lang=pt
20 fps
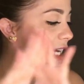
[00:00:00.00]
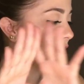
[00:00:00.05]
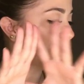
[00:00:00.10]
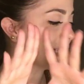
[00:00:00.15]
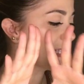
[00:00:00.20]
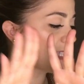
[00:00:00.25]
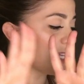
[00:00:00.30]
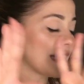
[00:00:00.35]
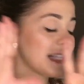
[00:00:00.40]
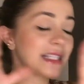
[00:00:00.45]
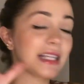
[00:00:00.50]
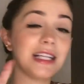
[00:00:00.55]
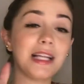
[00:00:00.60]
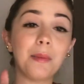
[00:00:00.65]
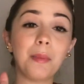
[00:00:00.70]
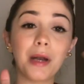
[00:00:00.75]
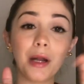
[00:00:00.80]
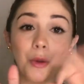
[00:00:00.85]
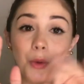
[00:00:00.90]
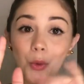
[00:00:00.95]
Esse tênis ele
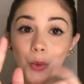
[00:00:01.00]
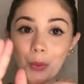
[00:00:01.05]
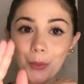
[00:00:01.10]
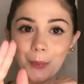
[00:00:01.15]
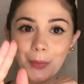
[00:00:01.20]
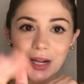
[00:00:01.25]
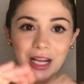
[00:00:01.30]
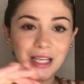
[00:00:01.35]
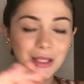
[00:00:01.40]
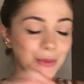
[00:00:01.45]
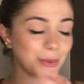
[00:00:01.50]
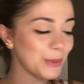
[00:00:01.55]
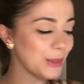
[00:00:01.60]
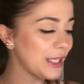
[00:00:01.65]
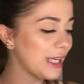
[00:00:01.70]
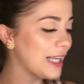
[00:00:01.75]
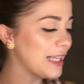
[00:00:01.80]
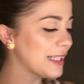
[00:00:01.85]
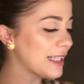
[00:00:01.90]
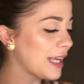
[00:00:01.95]
é branco com preto
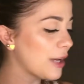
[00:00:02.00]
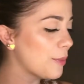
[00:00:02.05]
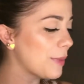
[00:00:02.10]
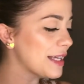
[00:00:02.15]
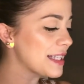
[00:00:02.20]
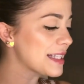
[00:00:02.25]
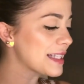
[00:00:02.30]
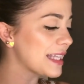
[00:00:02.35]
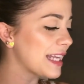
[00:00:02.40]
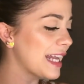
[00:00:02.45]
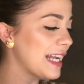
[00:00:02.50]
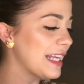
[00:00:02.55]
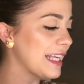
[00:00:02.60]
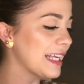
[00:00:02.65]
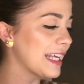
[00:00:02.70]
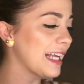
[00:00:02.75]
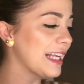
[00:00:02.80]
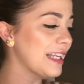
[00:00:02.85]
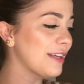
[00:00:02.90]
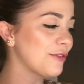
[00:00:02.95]
e ele tem uma
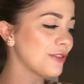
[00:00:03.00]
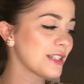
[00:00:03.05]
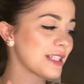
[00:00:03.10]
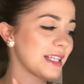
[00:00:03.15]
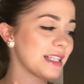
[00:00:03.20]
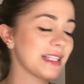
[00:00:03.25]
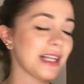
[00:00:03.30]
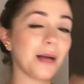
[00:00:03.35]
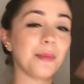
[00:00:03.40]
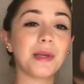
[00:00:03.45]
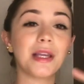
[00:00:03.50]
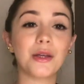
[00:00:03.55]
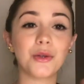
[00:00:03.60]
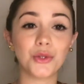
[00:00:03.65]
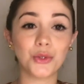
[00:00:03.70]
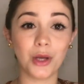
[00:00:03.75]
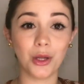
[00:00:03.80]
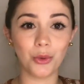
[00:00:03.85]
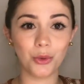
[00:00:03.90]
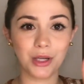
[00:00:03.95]
estrelinha ali. Vocês sabem que eu
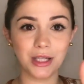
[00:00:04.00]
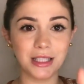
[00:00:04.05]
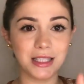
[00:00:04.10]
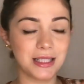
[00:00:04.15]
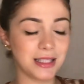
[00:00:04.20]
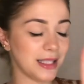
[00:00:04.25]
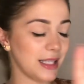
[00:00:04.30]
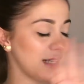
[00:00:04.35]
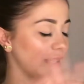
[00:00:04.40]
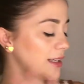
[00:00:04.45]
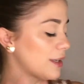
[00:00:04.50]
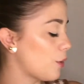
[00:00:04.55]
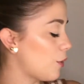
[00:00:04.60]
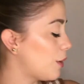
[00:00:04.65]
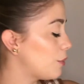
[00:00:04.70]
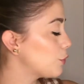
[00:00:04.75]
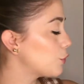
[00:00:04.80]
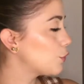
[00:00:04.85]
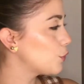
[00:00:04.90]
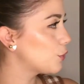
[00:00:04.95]
sou a louca da estrela, que
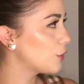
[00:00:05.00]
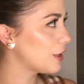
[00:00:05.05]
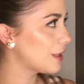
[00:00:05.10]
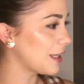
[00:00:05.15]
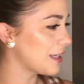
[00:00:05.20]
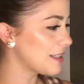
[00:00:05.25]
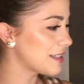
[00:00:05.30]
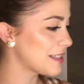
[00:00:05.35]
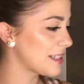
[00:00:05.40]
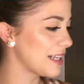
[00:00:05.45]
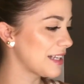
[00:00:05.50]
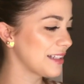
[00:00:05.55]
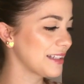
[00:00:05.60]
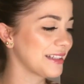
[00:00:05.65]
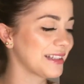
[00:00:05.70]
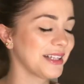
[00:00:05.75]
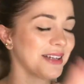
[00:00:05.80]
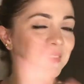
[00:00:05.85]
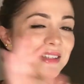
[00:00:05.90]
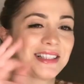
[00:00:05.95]
eu amo tudo que tem estrela,
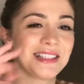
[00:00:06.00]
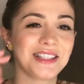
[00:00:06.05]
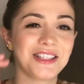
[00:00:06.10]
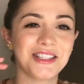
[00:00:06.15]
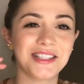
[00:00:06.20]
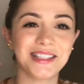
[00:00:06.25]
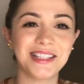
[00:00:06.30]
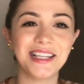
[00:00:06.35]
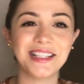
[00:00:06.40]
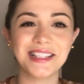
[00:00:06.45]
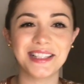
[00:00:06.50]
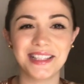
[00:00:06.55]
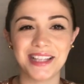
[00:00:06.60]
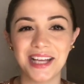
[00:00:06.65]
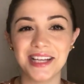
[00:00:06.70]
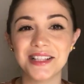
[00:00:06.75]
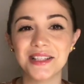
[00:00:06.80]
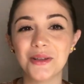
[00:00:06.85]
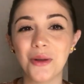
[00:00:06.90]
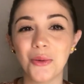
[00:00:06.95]
então esse, esse
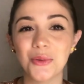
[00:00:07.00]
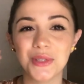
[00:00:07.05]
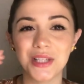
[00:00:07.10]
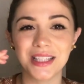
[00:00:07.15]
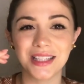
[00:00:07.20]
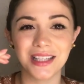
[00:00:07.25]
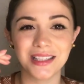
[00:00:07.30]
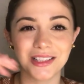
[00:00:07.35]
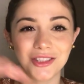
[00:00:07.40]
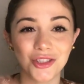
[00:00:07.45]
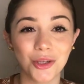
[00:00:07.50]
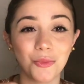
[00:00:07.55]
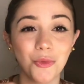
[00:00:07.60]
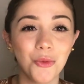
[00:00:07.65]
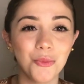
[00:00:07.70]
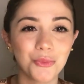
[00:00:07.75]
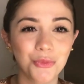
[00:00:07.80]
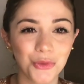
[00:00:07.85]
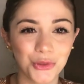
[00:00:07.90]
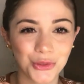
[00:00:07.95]
tênis com certeza
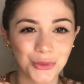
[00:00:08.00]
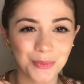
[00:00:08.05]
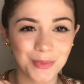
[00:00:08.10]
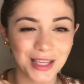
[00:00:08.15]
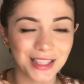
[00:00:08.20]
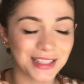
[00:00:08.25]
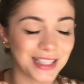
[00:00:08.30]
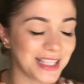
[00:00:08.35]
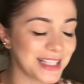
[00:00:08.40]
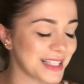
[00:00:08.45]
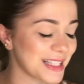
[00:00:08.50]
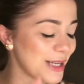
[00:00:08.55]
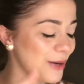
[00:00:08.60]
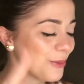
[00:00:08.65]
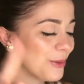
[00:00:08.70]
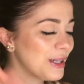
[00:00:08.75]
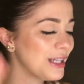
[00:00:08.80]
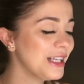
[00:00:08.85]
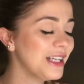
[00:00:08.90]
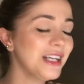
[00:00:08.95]
chamou muito minha
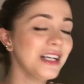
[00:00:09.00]
atenção.